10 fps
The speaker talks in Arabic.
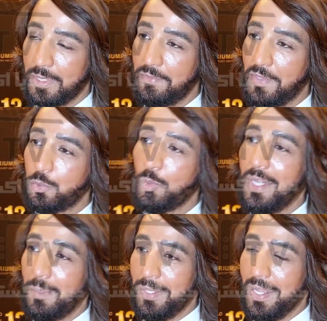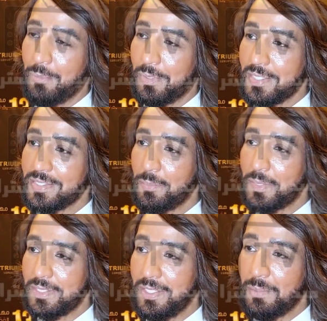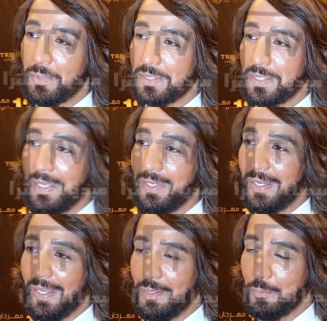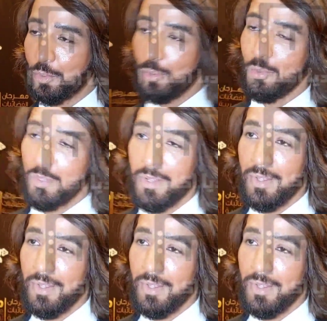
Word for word: والسنه اللي فاتت واللي قبلها من اصعب السنين اللي مرت على العالم كله